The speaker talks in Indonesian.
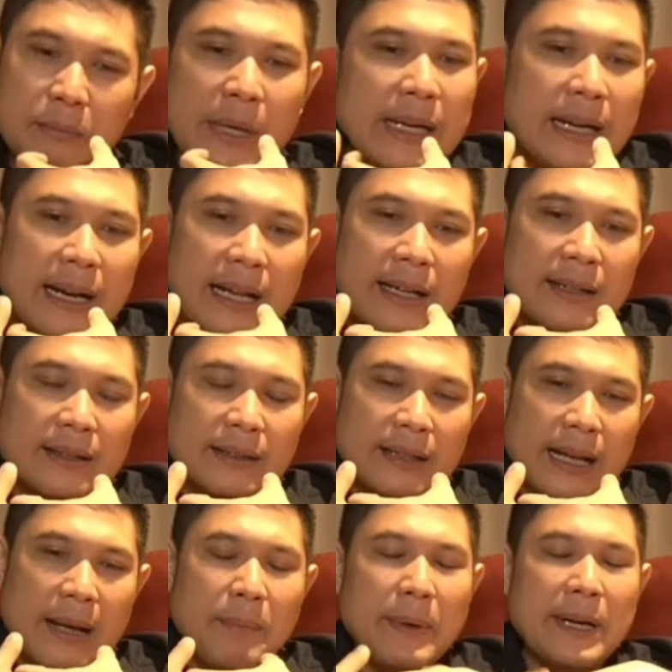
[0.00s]
beneran
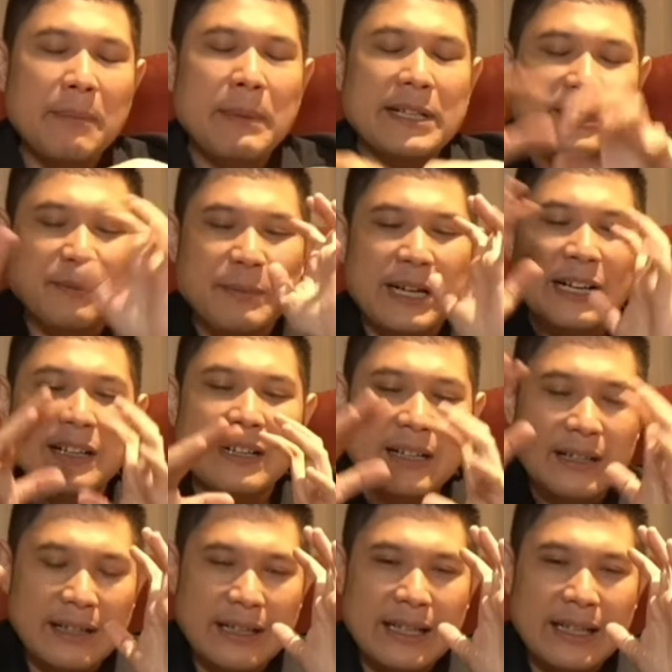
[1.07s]
apa ya pas kemarin